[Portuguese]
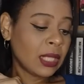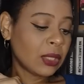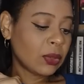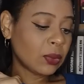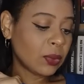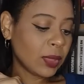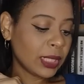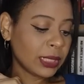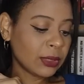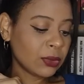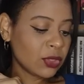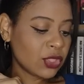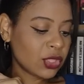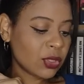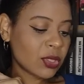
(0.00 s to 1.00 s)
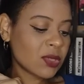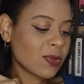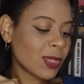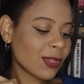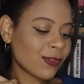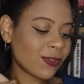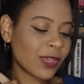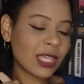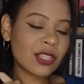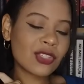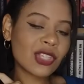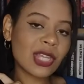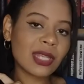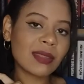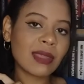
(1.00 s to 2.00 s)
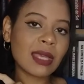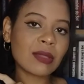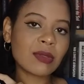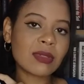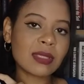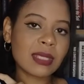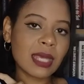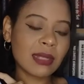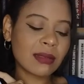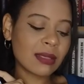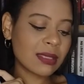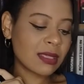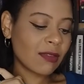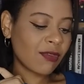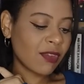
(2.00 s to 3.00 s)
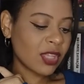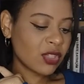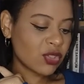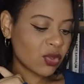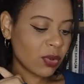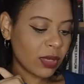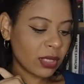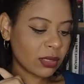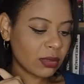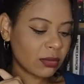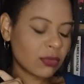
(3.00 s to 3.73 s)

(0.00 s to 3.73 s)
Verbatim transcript: No ano de 2020, ele tem 228,